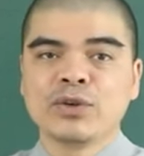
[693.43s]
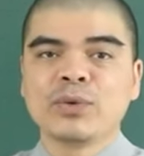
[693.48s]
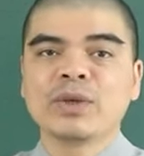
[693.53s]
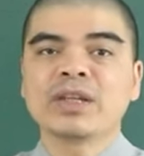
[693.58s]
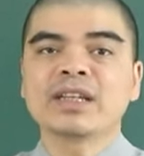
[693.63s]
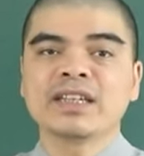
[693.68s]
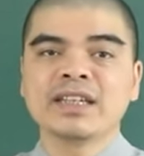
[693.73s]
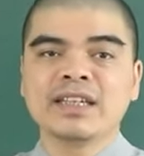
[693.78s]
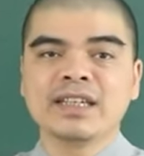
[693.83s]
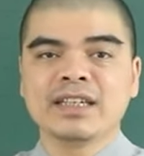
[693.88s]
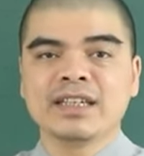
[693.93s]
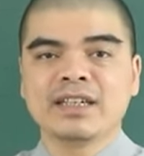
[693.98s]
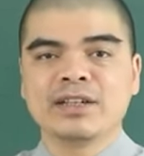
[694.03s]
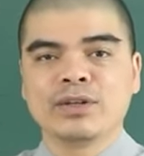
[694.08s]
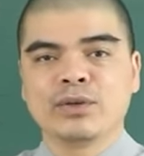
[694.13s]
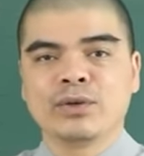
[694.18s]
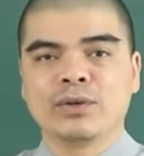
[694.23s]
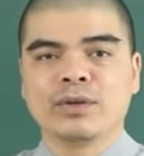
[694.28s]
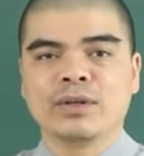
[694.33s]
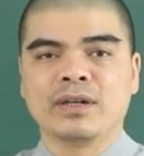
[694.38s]
huyết kỵ
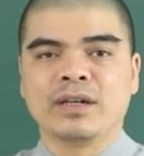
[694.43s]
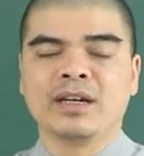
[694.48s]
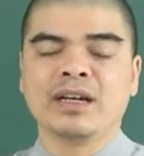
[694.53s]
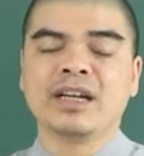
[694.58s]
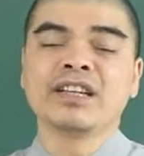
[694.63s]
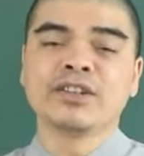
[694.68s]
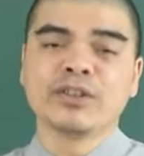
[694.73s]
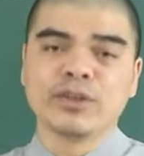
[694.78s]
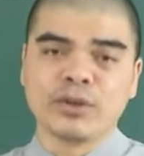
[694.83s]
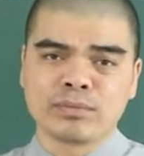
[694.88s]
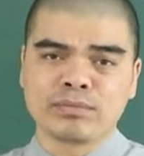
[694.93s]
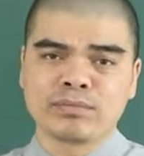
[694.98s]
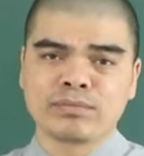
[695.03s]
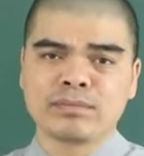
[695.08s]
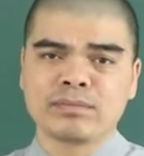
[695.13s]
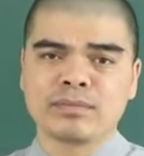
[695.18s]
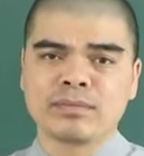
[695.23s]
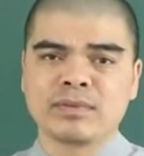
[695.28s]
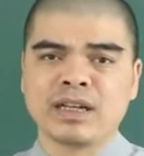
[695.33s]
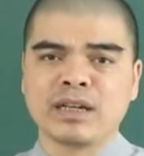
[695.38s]
à, hình ngục
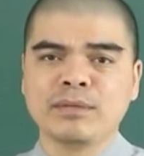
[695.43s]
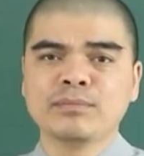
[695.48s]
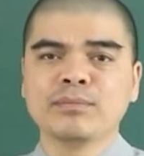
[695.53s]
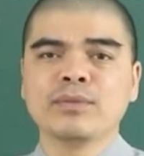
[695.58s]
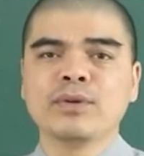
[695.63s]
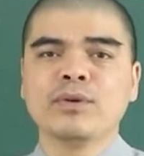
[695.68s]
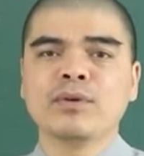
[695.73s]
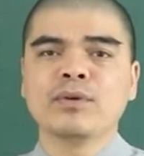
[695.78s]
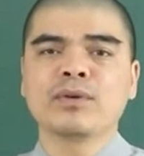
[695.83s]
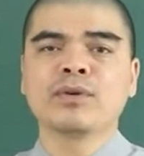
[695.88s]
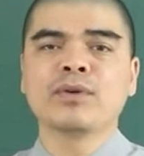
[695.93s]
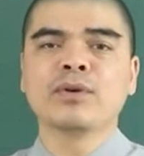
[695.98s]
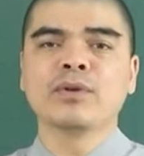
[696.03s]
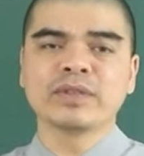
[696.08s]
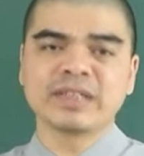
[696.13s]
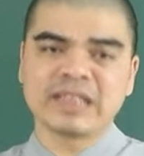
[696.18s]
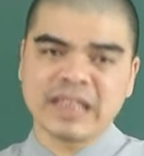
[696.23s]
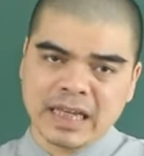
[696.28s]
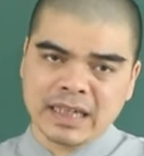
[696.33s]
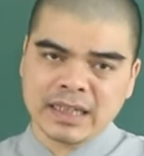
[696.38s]
đấy, mộ
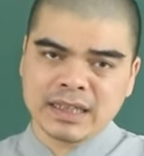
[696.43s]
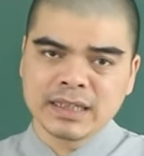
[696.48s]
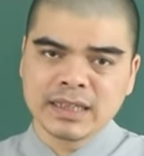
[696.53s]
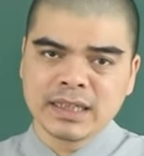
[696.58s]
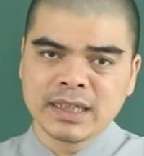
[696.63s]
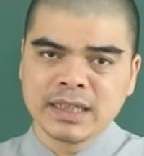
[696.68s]
khố sát